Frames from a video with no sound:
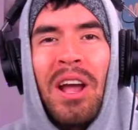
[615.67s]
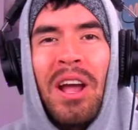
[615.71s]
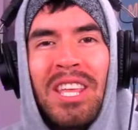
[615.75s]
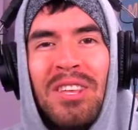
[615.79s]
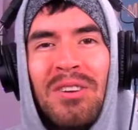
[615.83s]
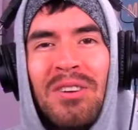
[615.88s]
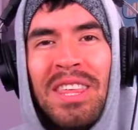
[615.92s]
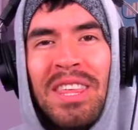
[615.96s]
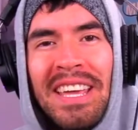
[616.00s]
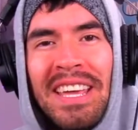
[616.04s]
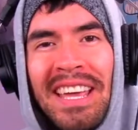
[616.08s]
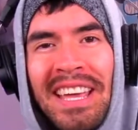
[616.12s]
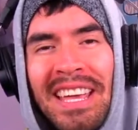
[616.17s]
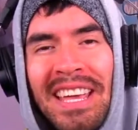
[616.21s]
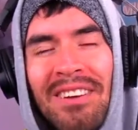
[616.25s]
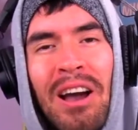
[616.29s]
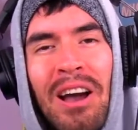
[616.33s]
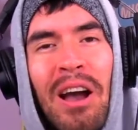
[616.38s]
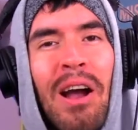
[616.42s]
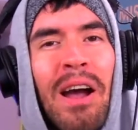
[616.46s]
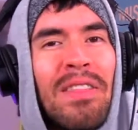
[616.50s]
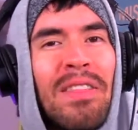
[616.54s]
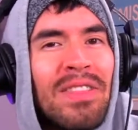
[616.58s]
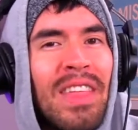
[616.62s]
Ok, yo dije que
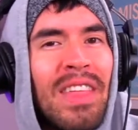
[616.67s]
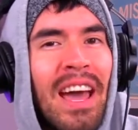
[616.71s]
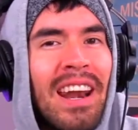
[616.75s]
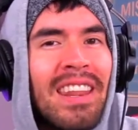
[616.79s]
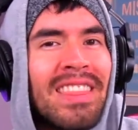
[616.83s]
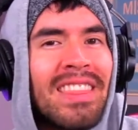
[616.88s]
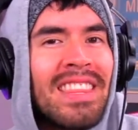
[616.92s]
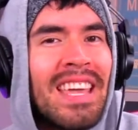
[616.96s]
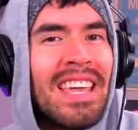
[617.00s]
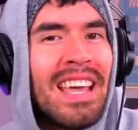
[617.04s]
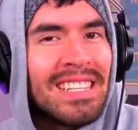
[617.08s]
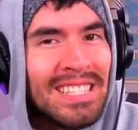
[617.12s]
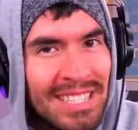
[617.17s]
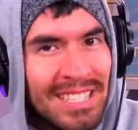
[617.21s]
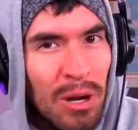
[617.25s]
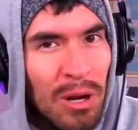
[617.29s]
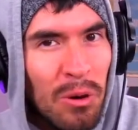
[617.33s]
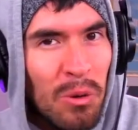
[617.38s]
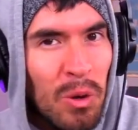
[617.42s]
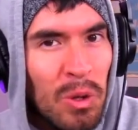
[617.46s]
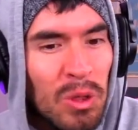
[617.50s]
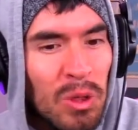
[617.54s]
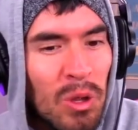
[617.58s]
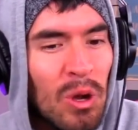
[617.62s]
iba a aguantar 10
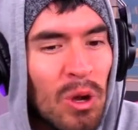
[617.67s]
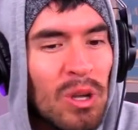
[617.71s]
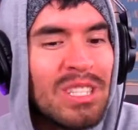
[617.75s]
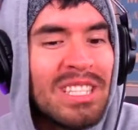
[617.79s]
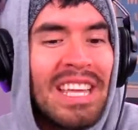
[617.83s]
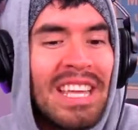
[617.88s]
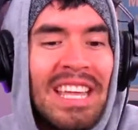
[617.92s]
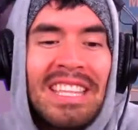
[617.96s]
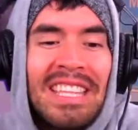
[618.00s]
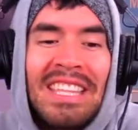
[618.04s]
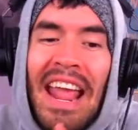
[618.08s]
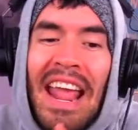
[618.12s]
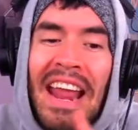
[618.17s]
segundos y